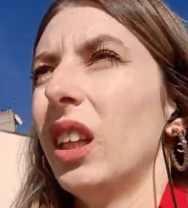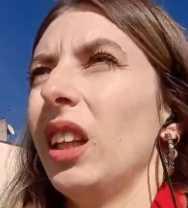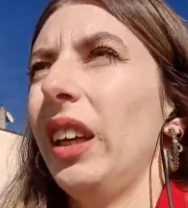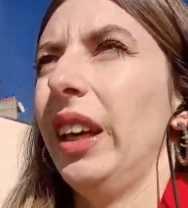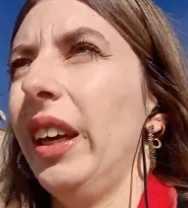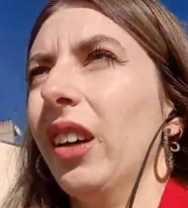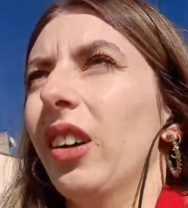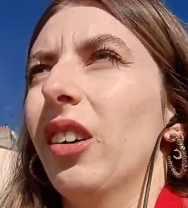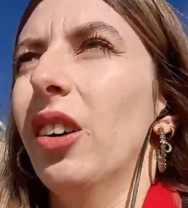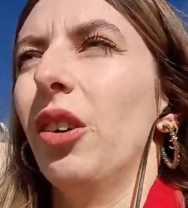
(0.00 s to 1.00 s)
Et
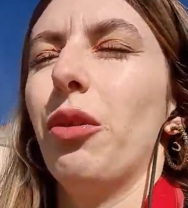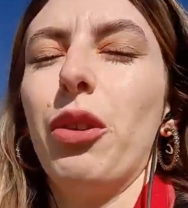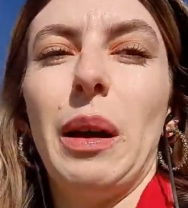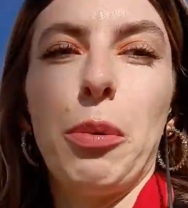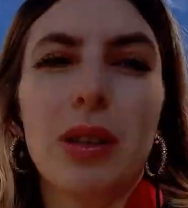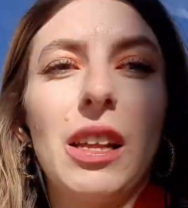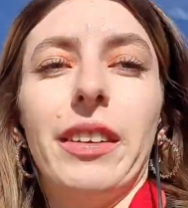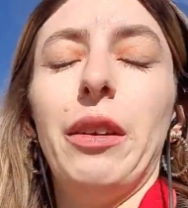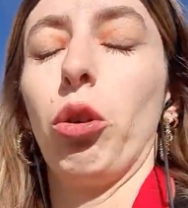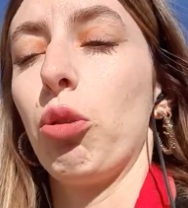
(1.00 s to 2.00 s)
euh, voilà pour ce qu'il en est.
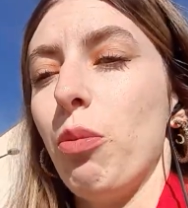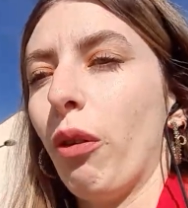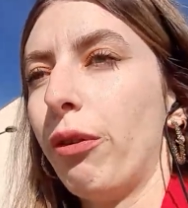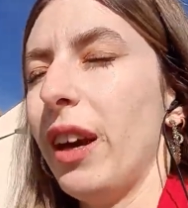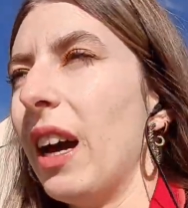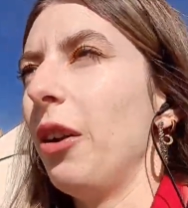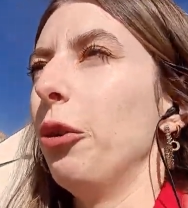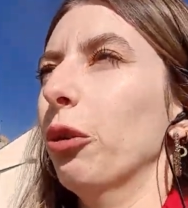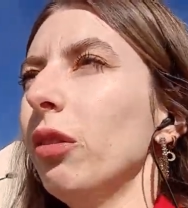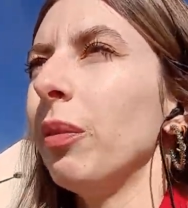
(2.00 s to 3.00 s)
Donc je m'en vais à Lyon
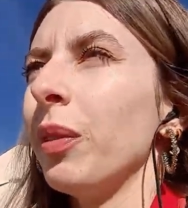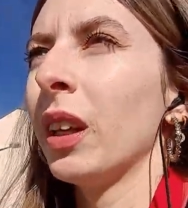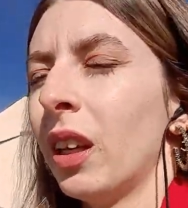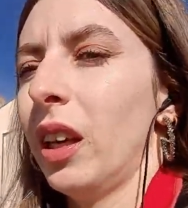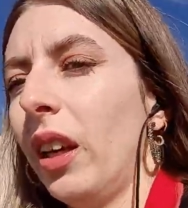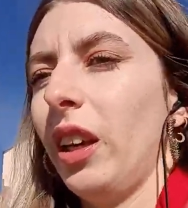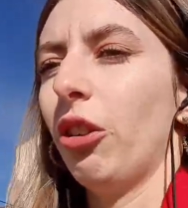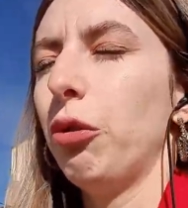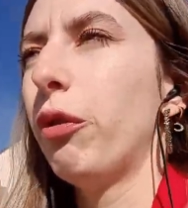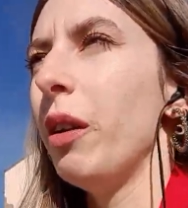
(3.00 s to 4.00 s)
et je vous
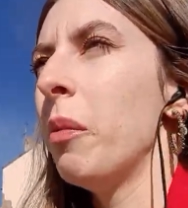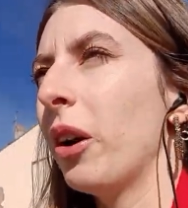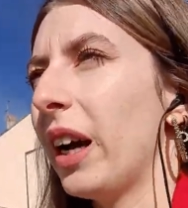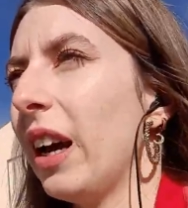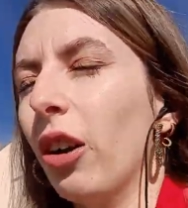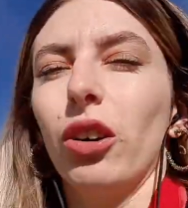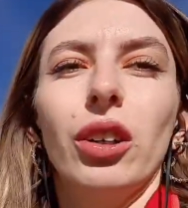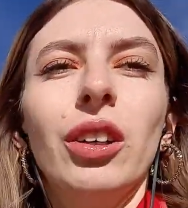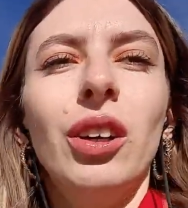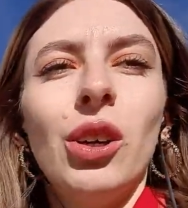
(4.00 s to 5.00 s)
filmerai
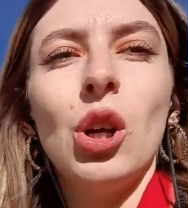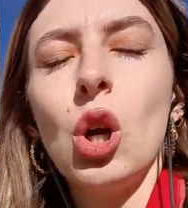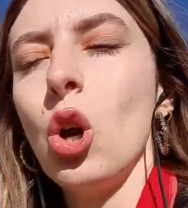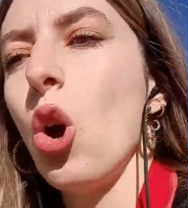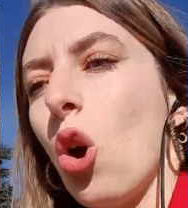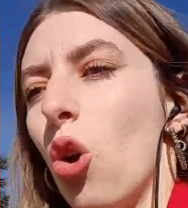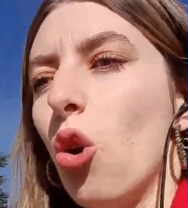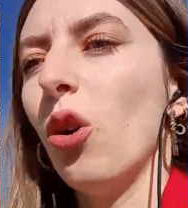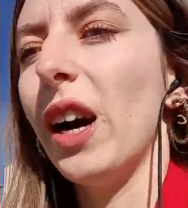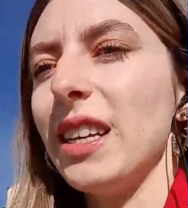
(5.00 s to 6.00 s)
le
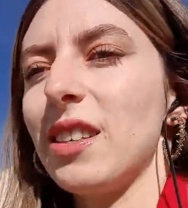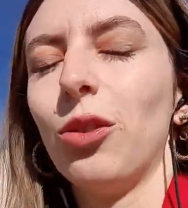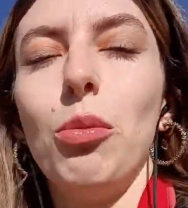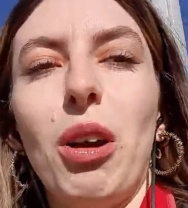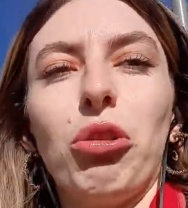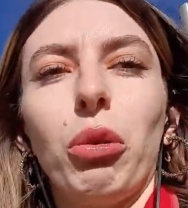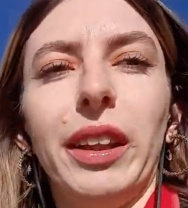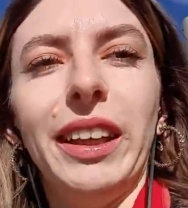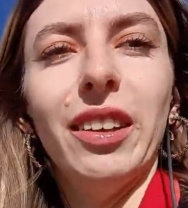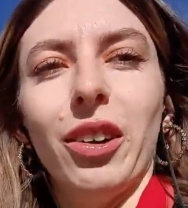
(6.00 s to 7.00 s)
reste de ma
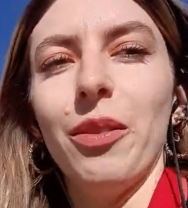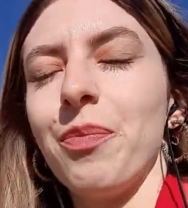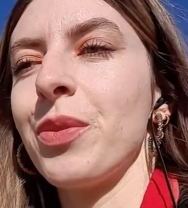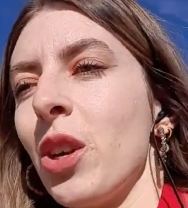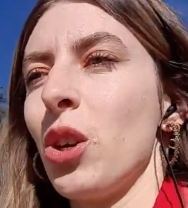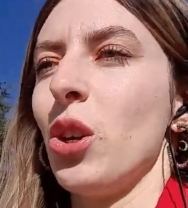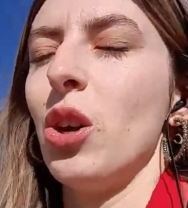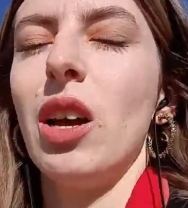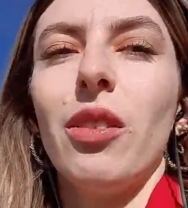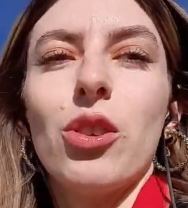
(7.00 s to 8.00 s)
journée euh,
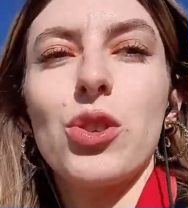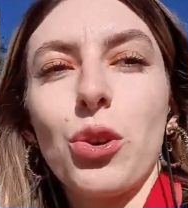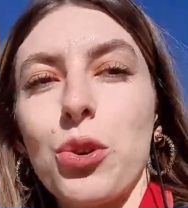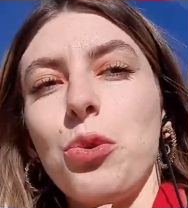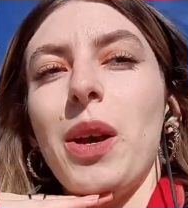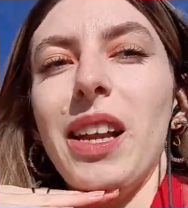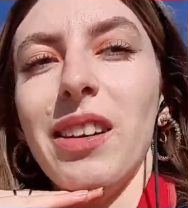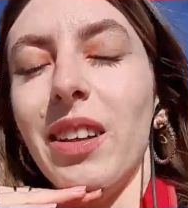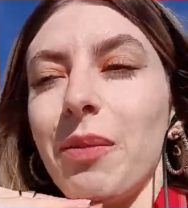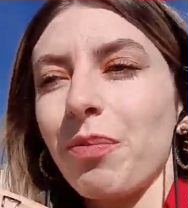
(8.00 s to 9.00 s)
sensuelle,
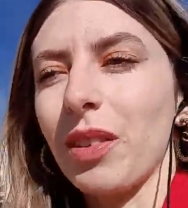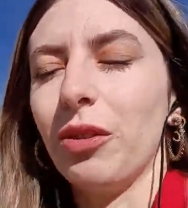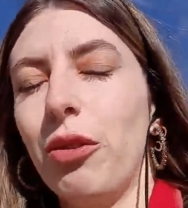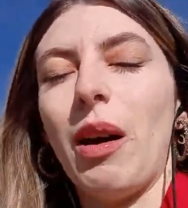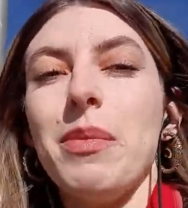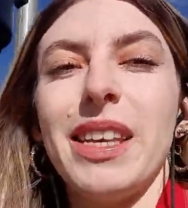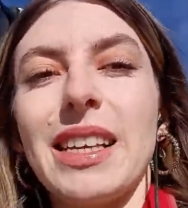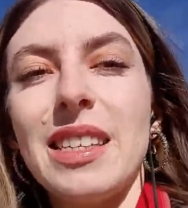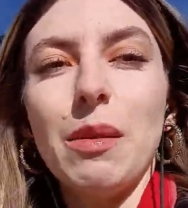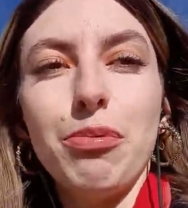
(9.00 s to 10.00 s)
de femme
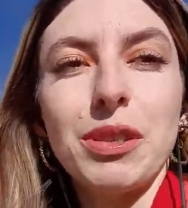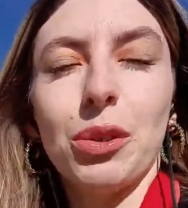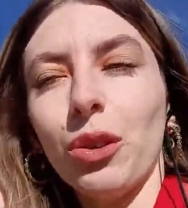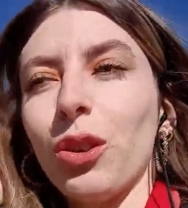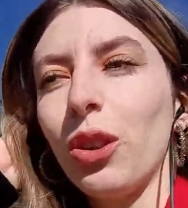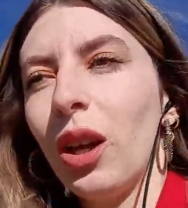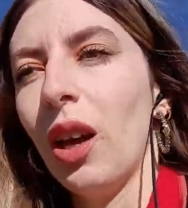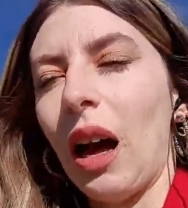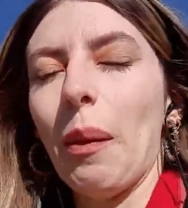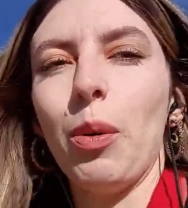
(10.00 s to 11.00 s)
sexy et puissante,
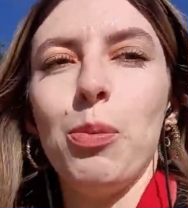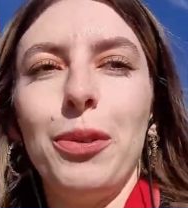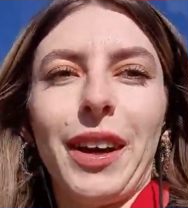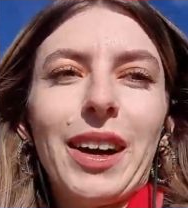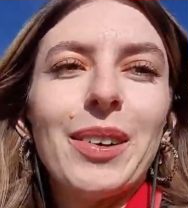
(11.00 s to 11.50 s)
un peu plus tard.